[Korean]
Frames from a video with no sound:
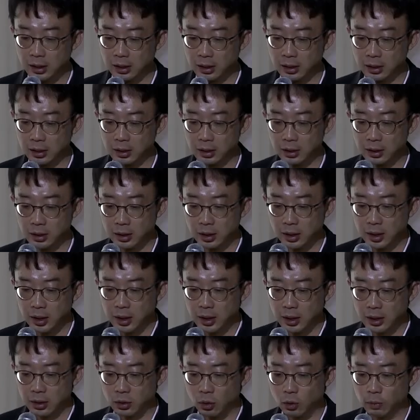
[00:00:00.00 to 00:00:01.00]
어
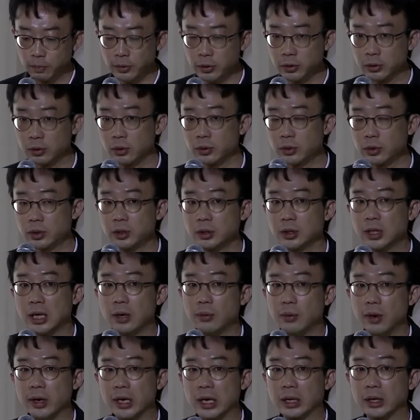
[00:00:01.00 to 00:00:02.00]
이런 오픈
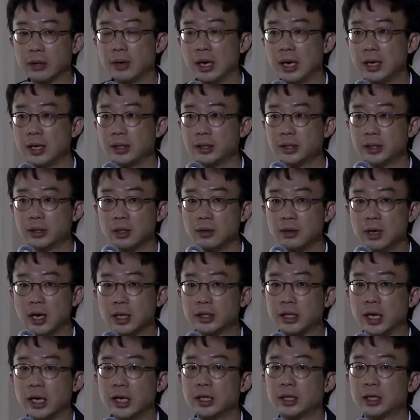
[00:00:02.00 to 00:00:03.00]
소스가 워낙에
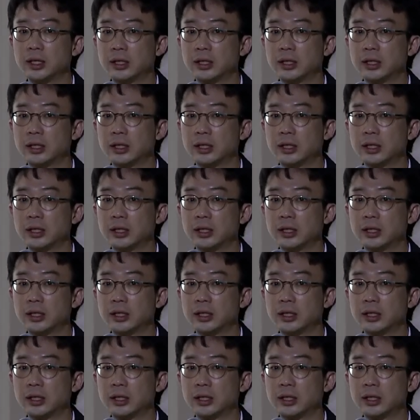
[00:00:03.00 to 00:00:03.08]
활성화돼